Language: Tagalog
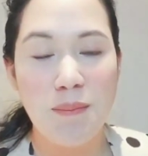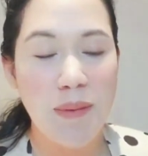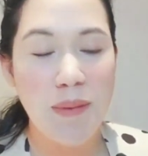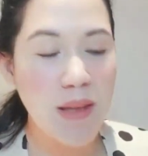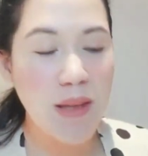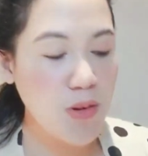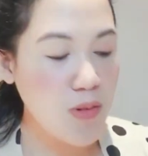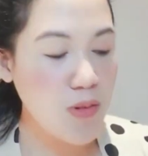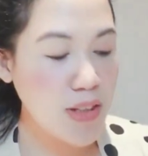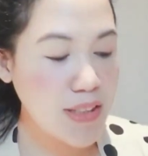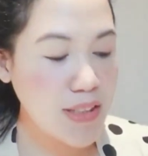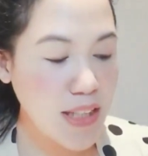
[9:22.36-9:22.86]

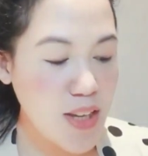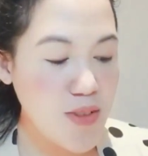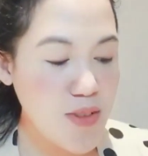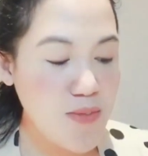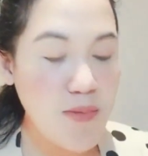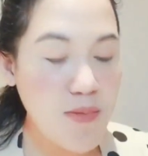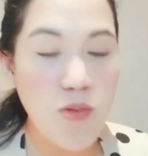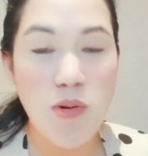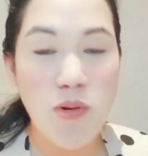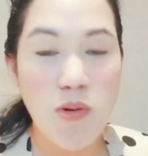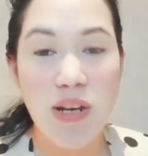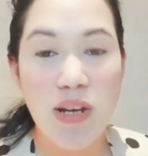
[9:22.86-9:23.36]
Pero wag
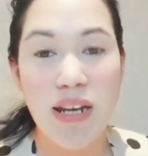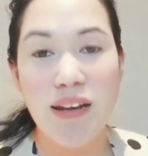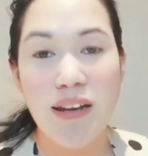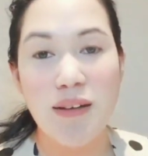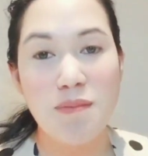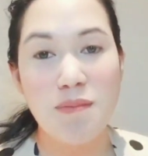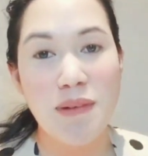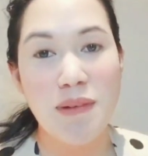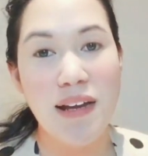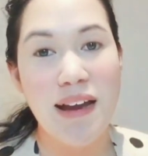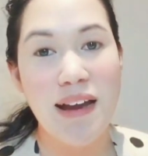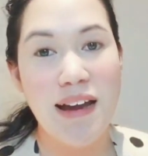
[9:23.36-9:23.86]
tayong mawala
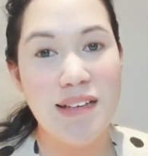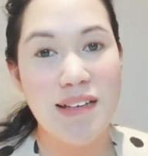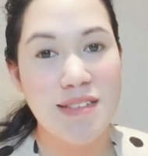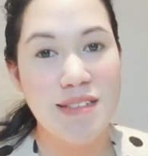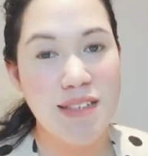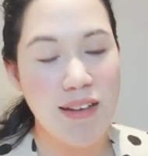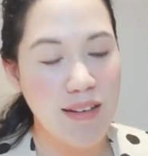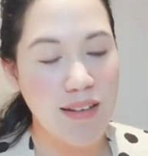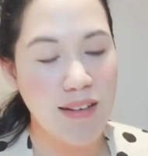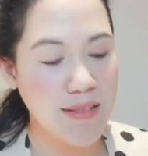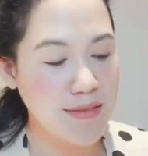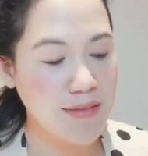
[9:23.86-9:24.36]
ng
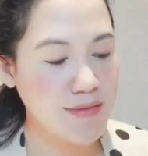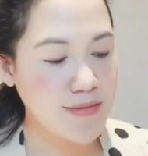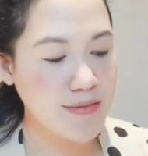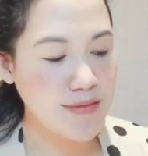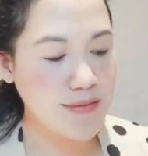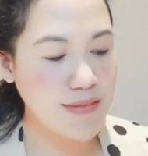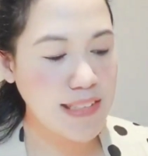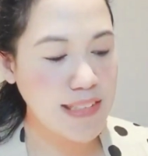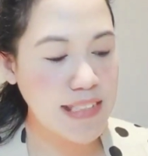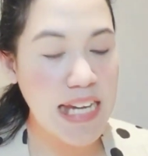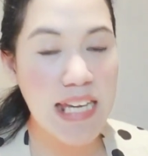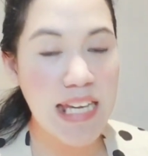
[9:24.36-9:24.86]
pag-asa
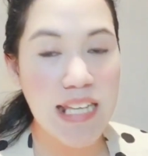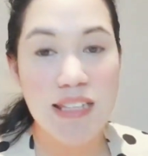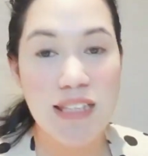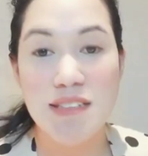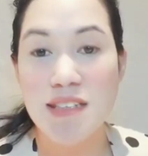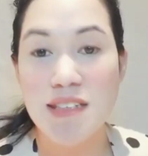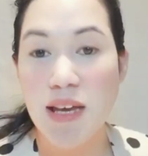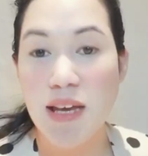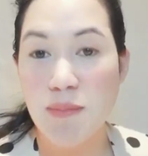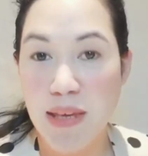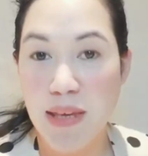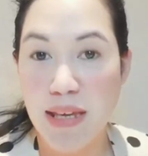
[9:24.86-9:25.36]
dahil
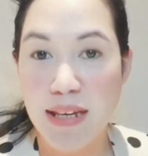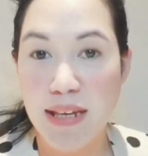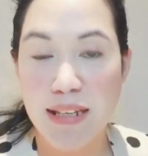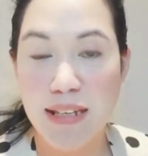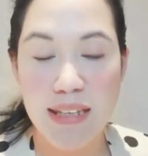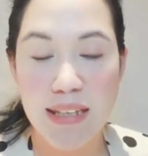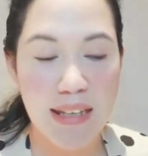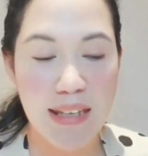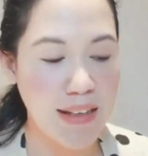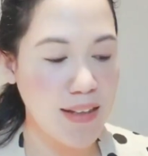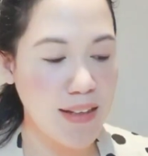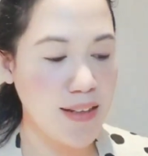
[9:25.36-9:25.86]
sabi nga
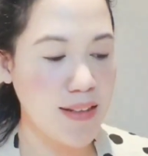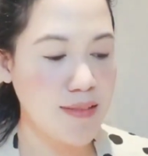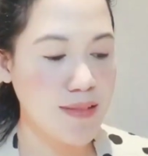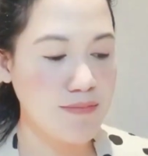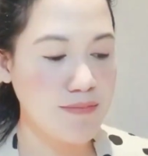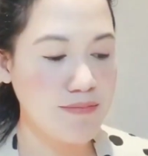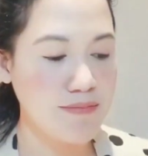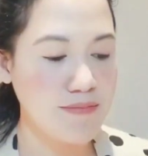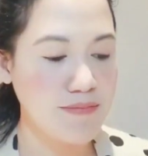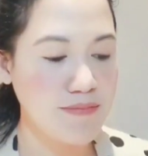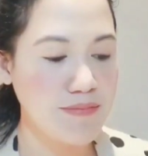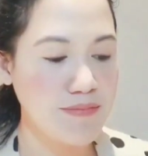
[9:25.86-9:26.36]
nila,
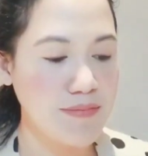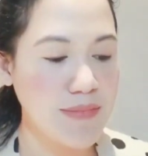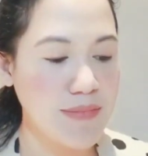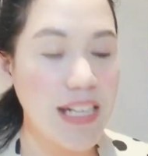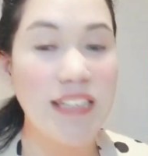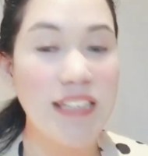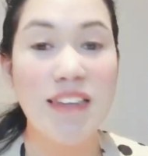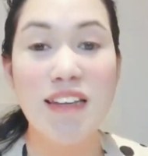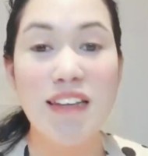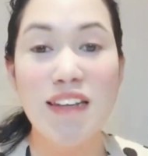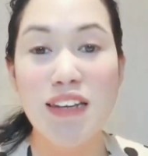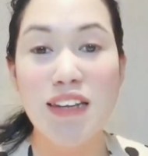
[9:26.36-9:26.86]

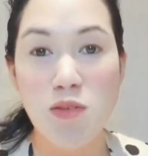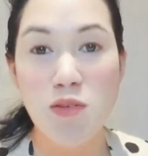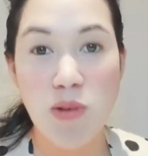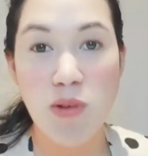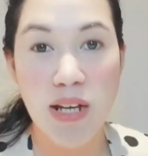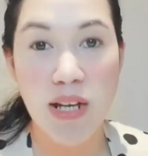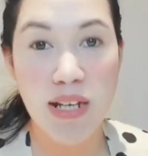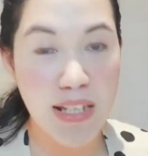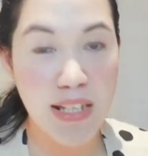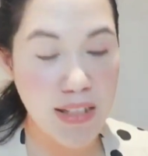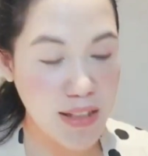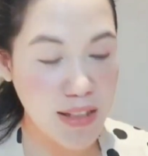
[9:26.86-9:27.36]
at
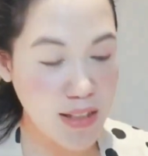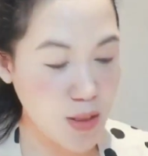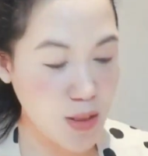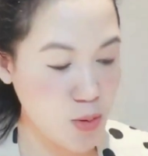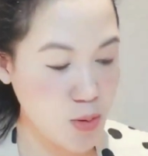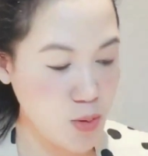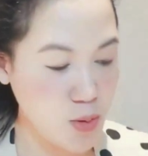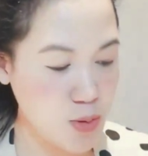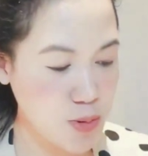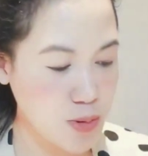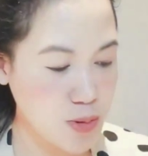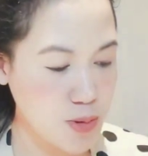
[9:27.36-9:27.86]
naniniwala din
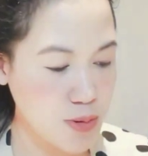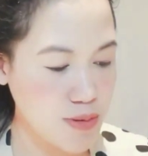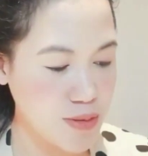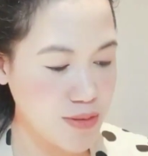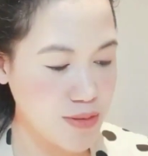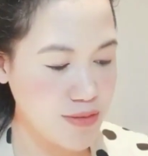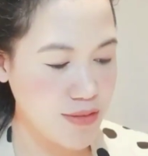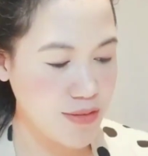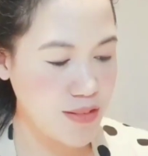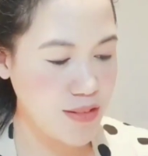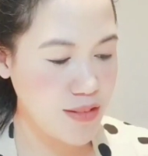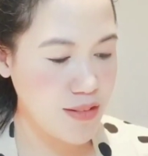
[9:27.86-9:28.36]
ako doon,
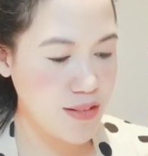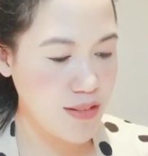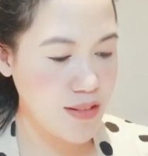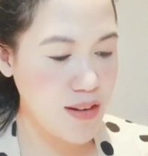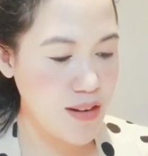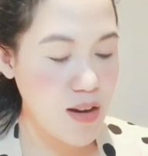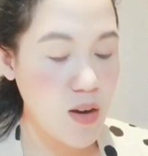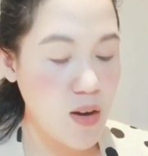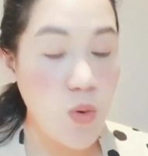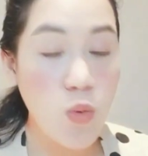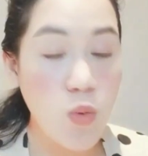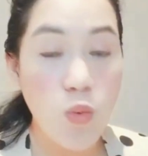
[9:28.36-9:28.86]

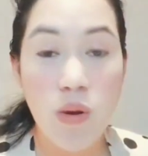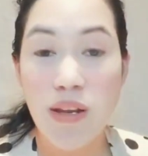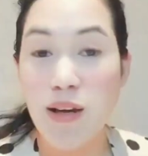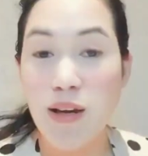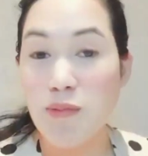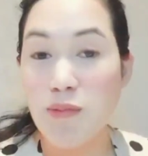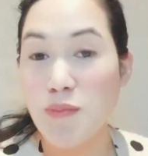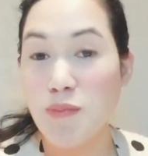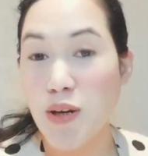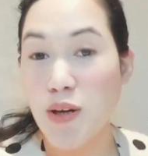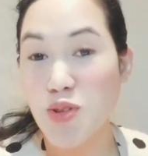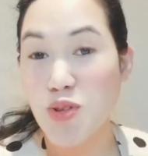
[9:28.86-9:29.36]

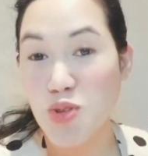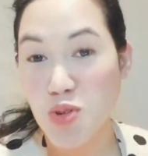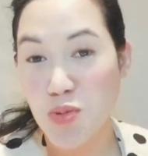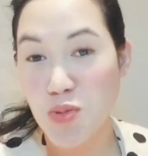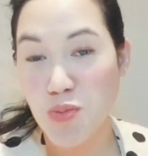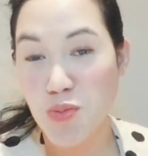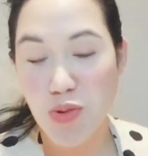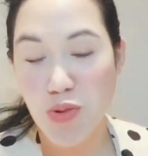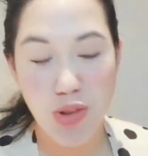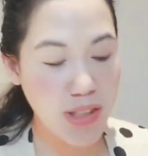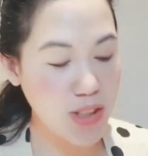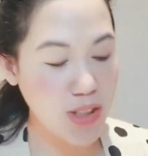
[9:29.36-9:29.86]
walang
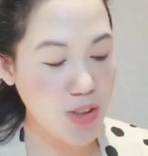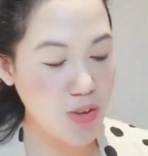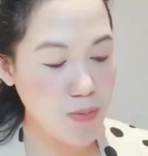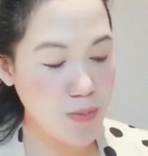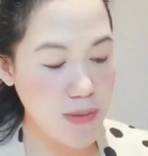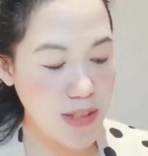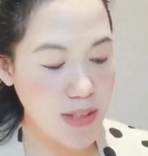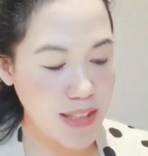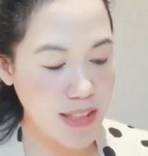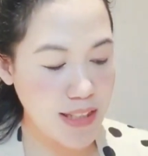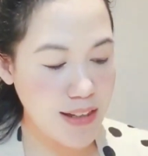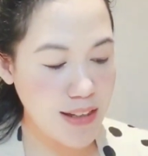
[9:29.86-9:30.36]
pagsubok na
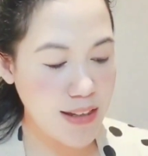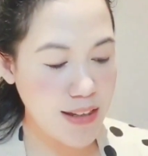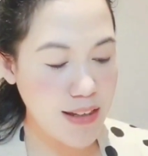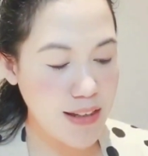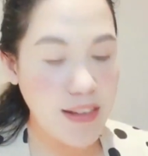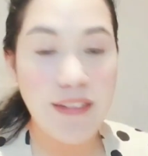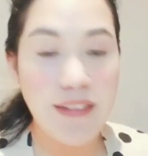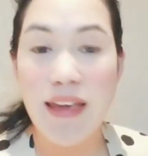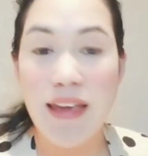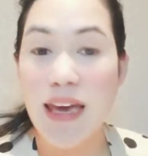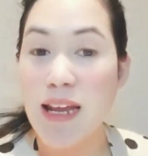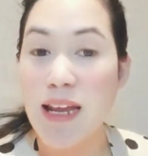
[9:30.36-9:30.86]
tumatagal
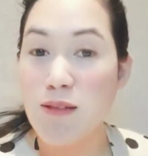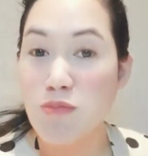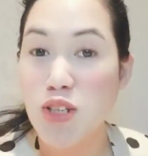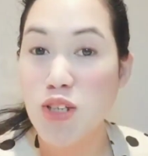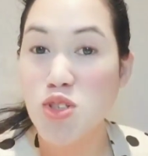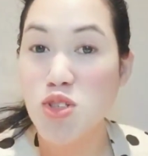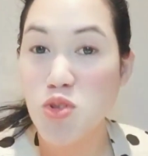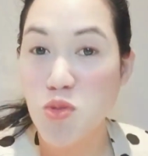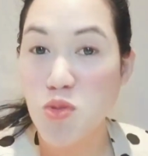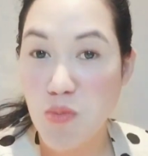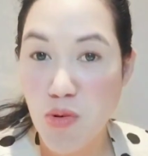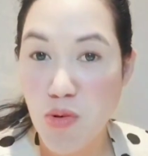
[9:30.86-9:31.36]
dahil
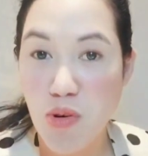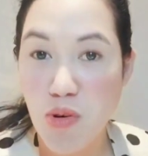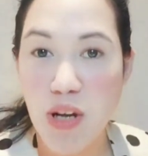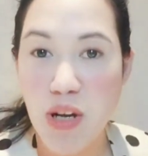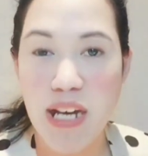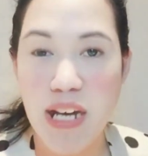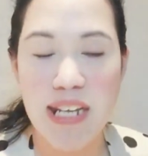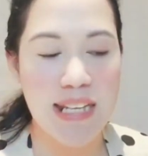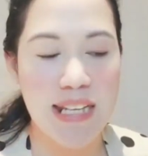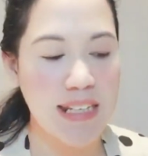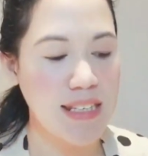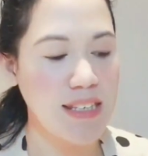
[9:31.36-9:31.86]
pagsubok
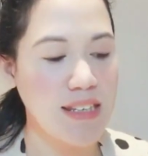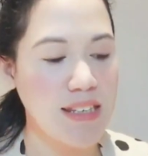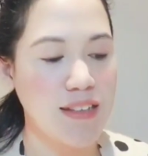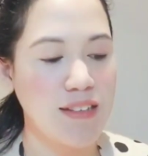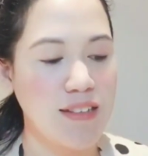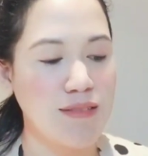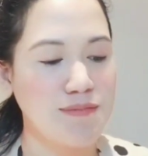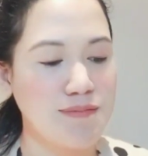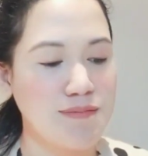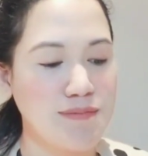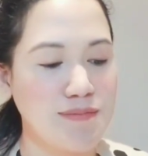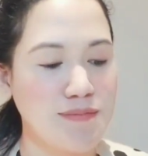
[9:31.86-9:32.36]
nga lang
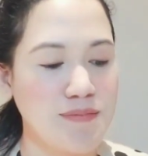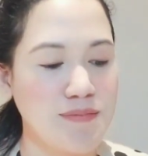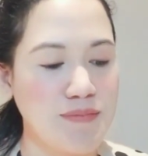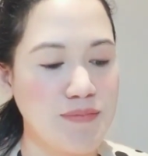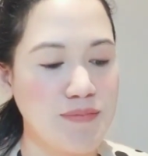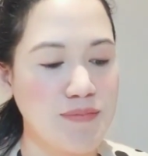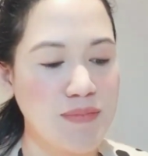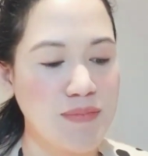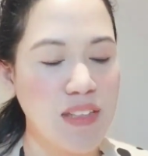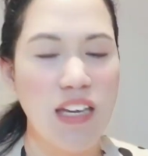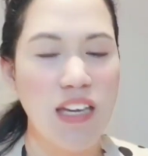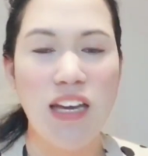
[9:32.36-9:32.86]
yan.
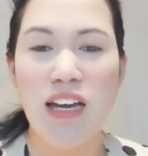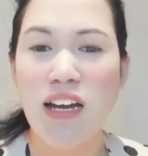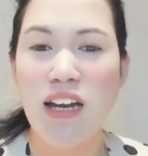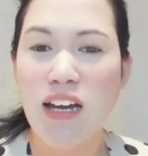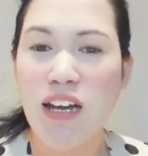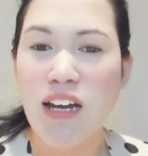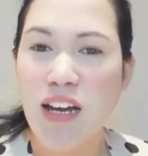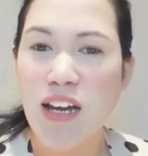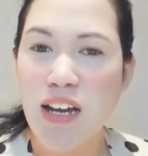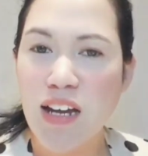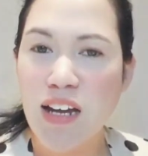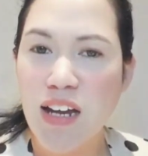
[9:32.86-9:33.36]

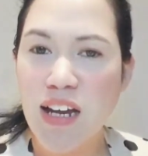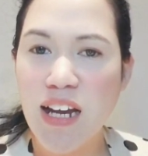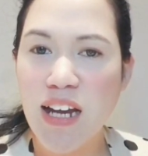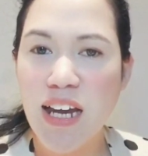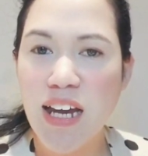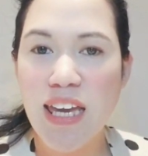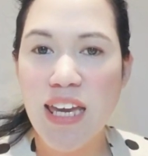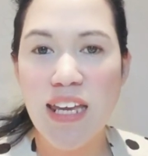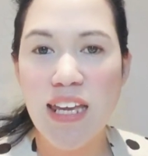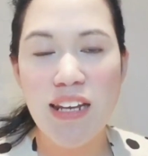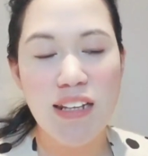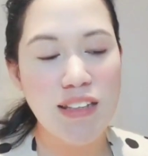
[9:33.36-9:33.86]

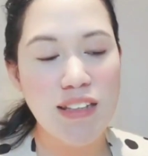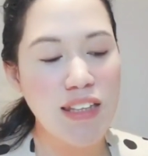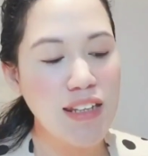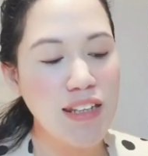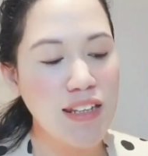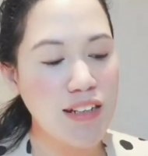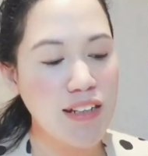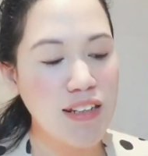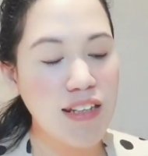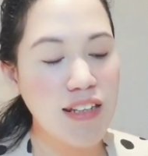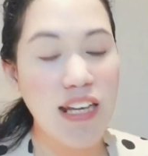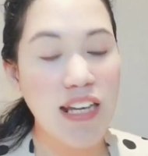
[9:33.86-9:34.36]
Kagaya lang
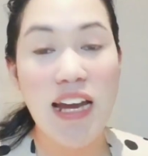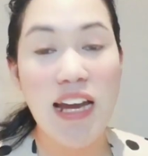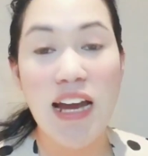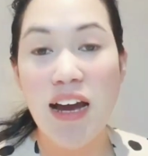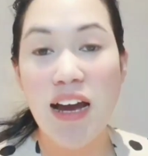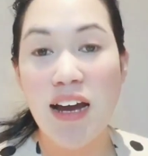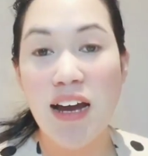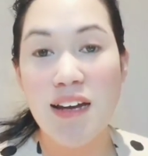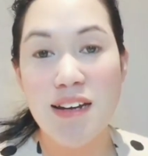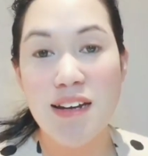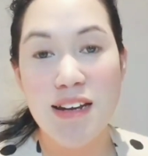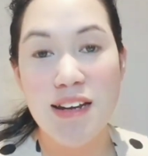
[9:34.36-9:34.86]
din ang
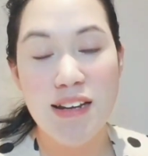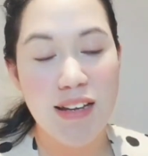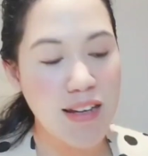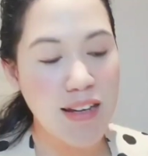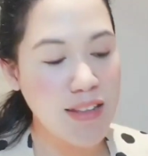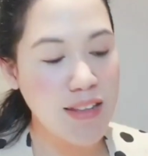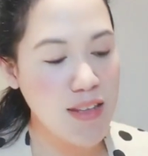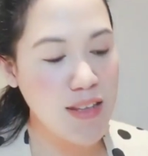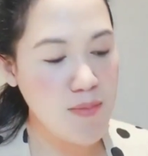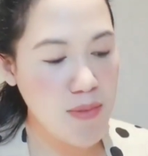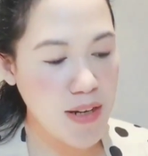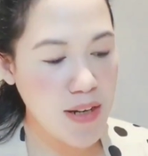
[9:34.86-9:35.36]
nag-aaral
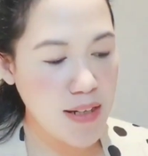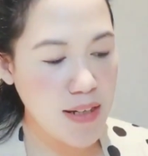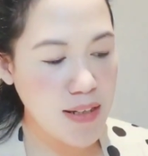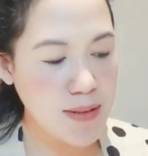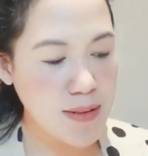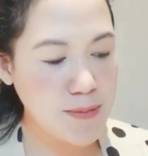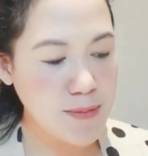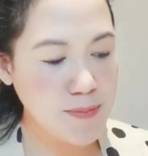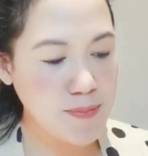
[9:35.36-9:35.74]
ka, di ba?